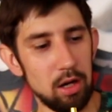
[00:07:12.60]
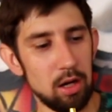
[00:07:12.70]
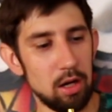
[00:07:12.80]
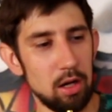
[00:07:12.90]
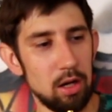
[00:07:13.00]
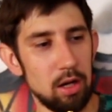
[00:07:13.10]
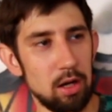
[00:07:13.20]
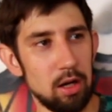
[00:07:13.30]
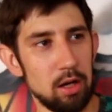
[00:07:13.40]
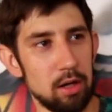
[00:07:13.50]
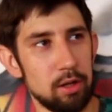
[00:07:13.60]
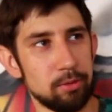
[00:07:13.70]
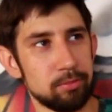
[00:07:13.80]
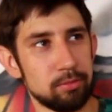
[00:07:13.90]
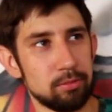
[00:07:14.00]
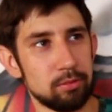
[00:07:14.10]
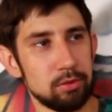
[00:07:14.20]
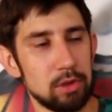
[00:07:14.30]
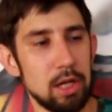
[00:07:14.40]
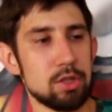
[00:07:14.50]
А,
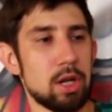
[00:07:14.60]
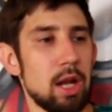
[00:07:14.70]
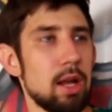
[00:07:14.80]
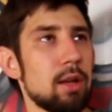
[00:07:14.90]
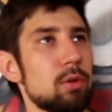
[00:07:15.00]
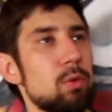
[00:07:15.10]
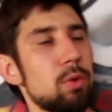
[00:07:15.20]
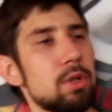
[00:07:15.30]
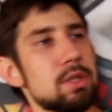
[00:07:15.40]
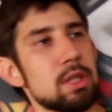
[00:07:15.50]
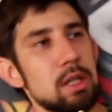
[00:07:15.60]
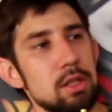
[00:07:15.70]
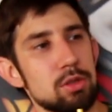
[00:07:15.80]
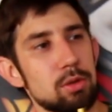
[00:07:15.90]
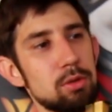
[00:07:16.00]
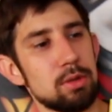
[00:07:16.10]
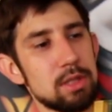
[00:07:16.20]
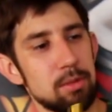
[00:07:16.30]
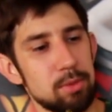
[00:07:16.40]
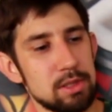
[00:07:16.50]
как же кальян курица и что он
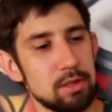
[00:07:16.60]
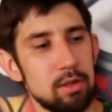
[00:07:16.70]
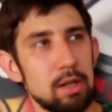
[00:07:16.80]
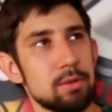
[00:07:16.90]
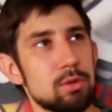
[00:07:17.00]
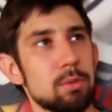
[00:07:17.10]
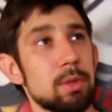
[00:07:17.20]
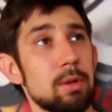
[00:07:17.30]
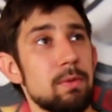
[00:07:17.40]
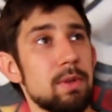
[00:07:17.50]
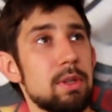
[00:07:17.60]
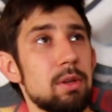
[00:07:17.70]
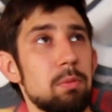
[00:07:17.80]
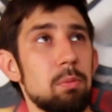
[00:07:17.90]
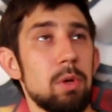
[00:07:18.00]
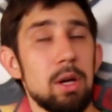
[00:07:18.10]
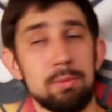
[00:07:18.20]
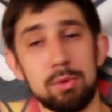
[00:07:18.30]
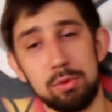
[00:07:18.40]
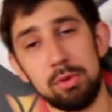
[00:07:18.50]
из себя представляет в собранном виде, мы
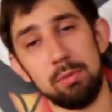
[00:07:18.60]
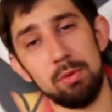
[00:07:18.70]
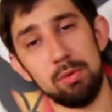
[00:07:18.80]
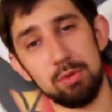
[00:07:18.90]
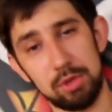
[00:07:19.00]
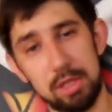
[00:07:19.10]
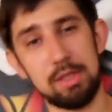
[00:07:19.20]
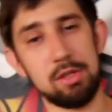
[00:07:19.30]
обсудим уже